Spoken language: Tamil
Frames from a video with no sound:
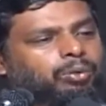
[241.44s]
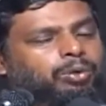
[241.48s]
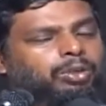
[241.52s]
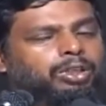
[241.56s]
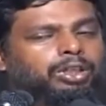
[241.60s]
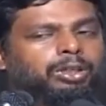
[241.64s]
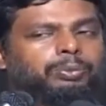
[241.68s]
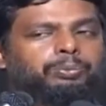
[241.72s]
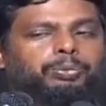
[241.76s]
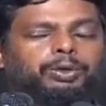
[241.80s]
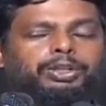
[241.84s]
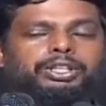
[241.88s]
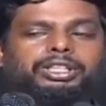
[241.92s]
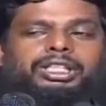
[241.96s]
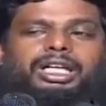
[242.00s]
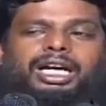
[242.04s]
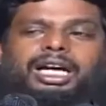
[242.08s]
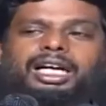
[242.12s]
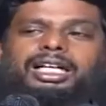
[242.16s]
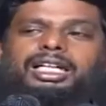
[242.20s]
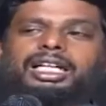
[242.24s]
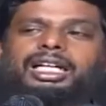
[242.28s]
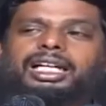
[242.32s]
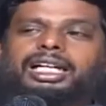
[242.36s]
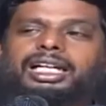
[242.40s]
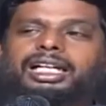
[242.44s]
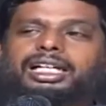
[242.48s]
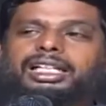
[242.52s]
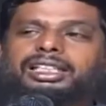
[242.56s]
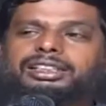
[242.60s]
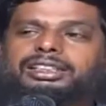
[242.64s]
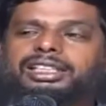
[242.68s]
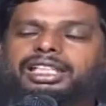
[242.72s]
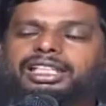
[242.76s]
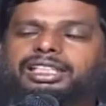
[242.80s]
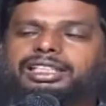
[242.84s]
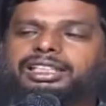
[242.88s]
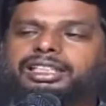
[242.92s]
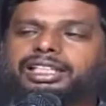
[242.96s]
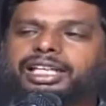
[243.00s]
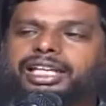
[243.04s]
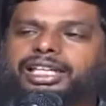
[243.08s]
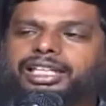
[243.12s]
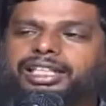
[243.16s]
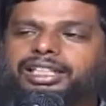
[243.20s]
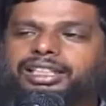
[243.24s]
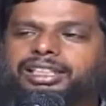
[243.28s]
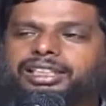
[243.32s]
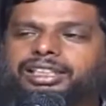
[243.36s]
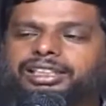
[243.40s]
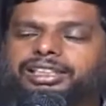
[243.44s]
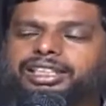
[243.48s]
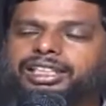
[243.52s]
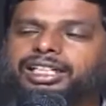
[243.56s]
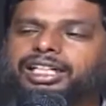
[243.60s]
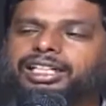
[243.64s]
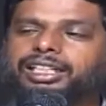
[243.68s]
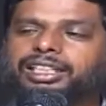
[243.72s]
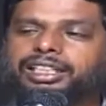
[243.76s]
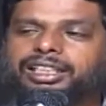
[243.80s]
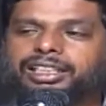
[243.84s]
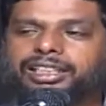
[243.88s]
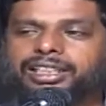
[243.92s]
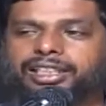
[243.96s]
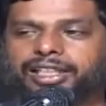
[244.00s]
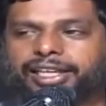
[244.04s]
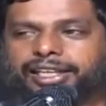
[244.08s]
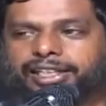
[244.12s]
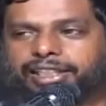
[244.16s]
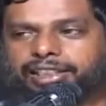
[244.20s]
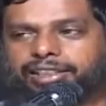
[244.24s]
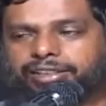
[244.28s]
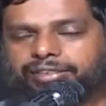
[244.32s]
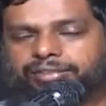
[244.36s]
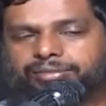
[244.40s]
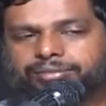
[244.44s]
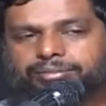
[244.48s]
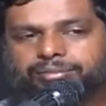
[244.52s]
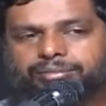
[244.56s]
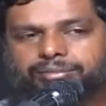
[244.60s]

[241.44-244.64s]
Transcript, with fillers: ஒரு பொய்யான செய்தியை இட்டு கட்டியிருக்கிறார்கள்